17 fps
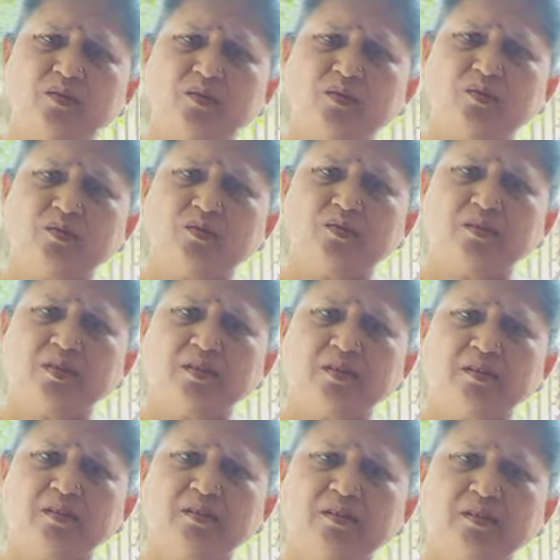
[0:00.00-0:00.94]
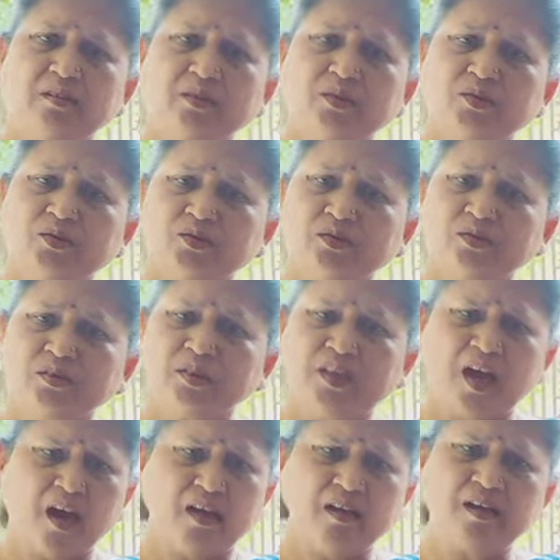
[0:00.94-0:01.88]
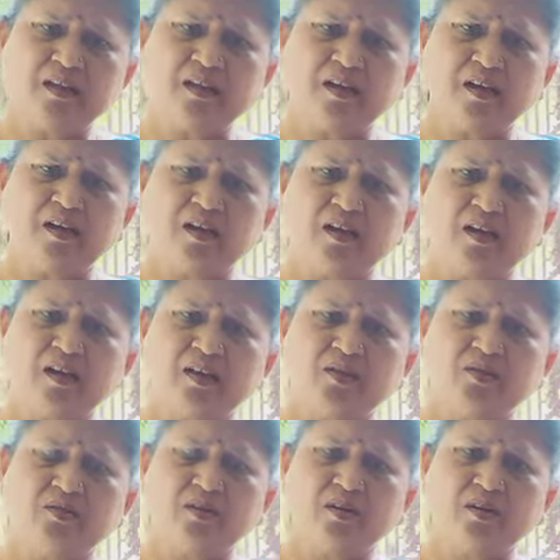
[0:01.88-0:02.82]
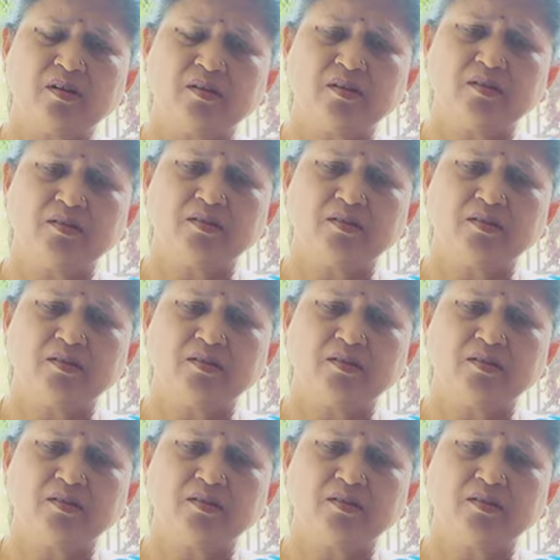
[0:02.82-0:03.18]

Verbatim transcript: हूँ ध्यान नहीं आ रहा है थोड़ा